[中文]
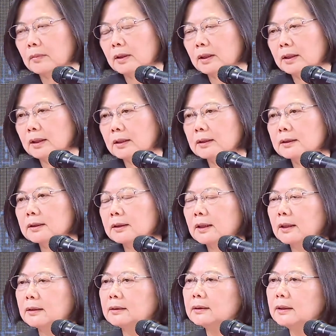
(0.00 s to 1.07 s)
二零二四
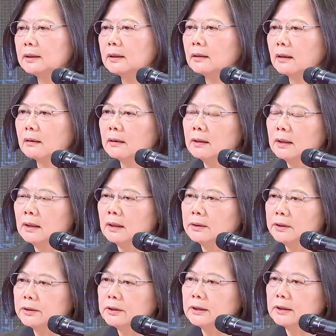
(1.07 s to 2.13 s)
年底哦，
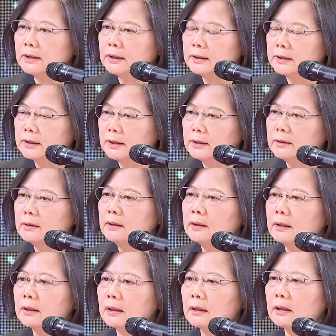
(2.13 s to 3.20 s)
就是已经
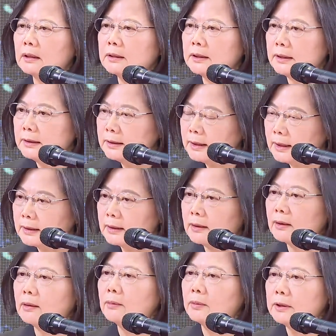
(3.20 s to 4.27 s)
呃新建
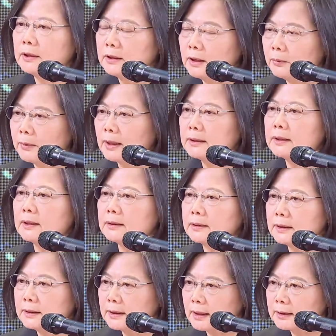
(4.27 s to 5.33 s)
的、新建完成、
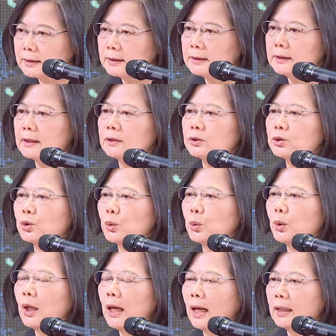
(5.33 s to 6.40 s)
正在新建
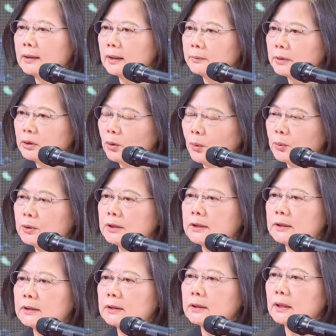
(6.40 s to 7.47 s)
中，那么同
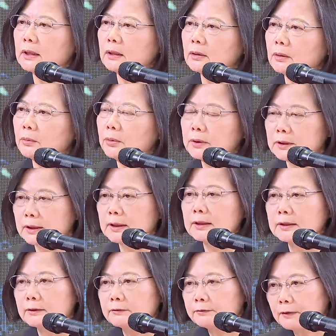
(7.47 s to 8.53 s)
时呃或者已
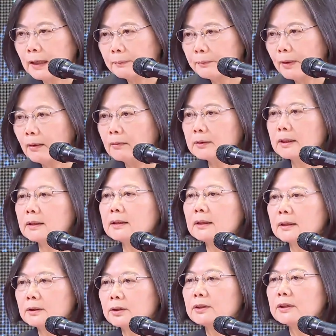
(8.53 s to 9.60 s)
经发包的，
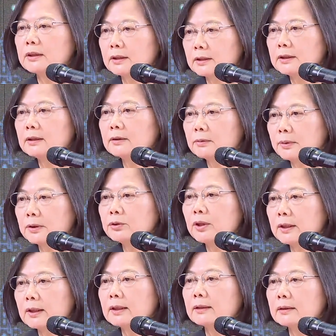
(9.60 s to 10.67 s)
就是已经会
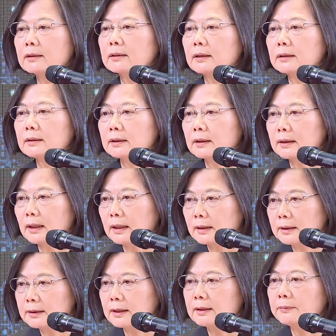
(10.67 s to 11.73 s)
确定呃
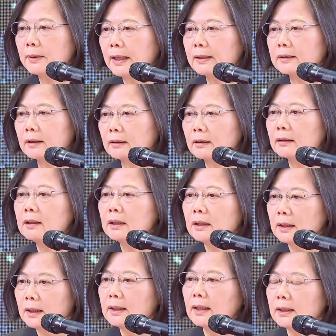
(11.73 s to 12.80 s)
新盖的啊，
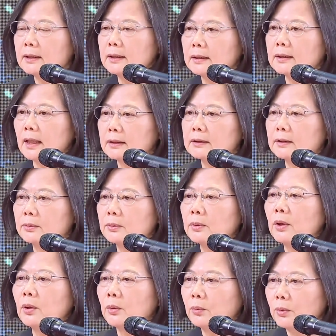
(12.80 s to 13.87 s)
应该可以达成。
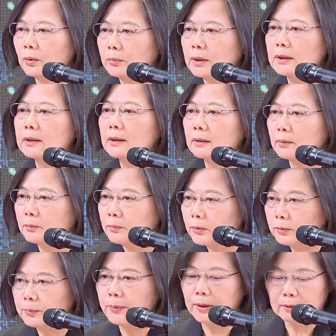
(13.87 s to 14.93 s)
我们的
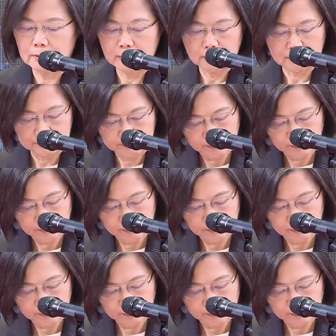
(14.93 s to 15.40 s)
目标哈，